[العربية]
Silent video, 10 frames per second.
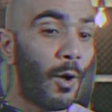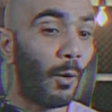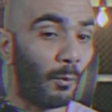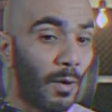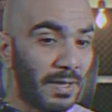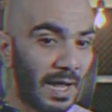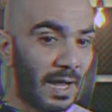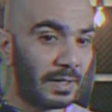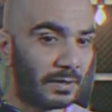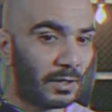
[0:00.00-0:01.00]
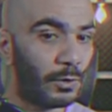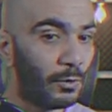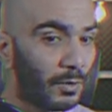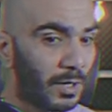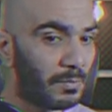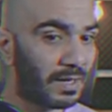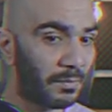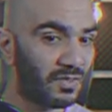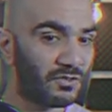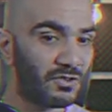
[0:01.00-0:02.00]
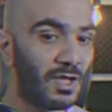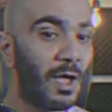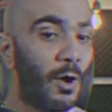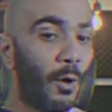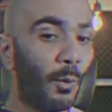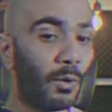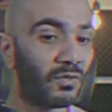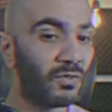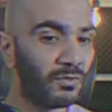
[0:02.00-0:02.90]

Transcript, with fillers: وبحالة اللون البنفسجي هو 0.35